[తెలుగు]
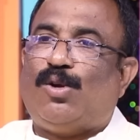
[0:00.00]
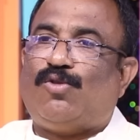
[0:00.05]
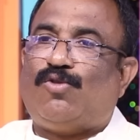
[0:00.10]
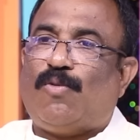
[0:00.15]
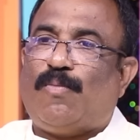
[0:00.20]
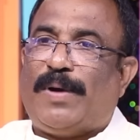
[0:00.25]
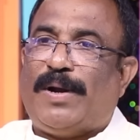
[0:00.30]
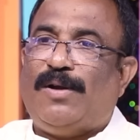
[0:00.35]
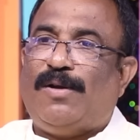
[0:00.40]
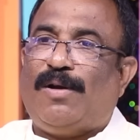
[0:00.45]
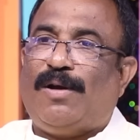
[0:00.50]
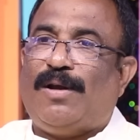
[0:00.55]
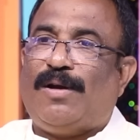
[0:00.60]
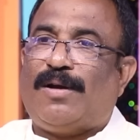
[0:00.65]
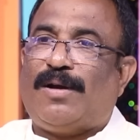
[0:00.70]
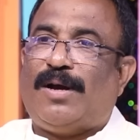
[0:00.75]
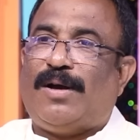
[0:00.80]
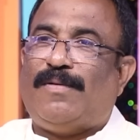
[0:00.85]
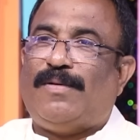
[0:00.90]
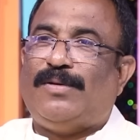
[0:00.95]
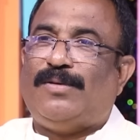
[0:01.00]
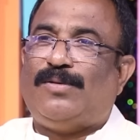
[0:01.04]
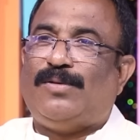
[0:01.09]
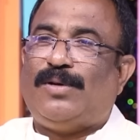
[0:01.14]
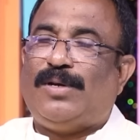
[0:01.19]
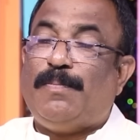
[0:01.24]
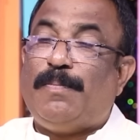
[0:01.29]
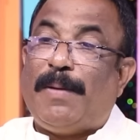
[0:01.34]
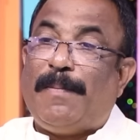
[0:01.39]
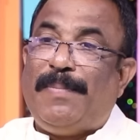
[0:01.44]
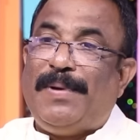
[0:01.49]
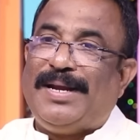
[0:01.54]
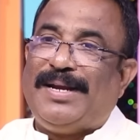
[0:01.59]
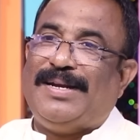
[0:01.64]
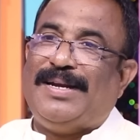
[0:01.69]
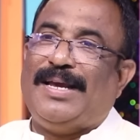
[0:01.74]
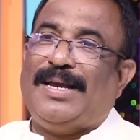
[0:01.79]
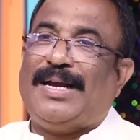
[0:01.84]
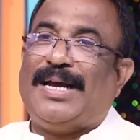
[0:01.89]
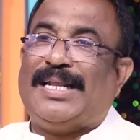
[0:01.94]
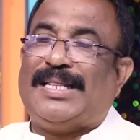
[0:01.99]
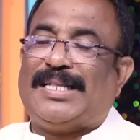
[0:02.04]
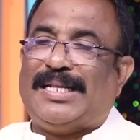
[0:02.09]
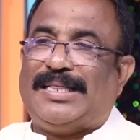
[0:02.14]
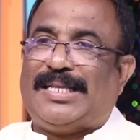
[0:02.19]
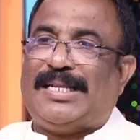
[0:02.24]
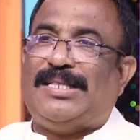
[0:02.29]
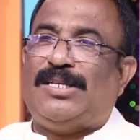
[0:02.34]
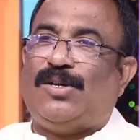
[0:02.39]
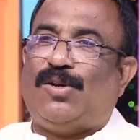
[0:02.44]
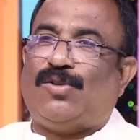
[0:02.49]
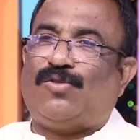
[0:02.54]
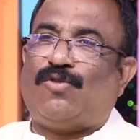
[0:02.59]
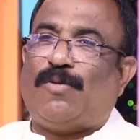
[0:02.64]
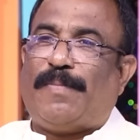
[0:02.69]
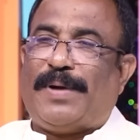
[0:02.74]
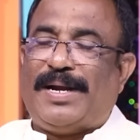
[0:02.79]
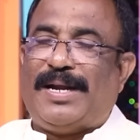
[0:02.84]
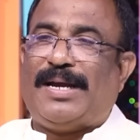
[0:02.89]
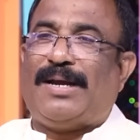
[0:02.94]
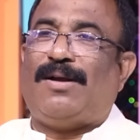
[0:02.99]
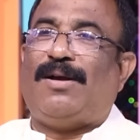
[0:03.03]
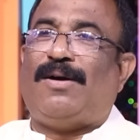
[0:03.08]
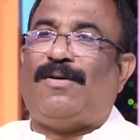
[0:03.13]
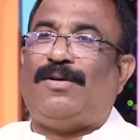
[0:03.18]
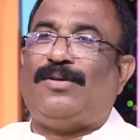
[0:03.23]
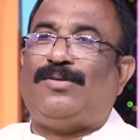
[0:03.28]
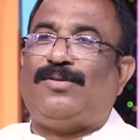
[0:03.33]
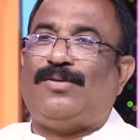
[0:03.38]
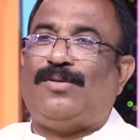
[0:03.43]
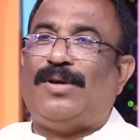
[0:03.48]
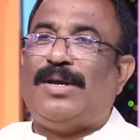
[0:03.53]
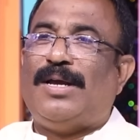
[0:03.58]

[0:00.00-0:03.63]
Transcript: దినోత్సవ పండుగలకు కావచ్చు రిపబ్లిక్ డే గణతంత్ర దినోత్సవ పండుగ కావచ్చు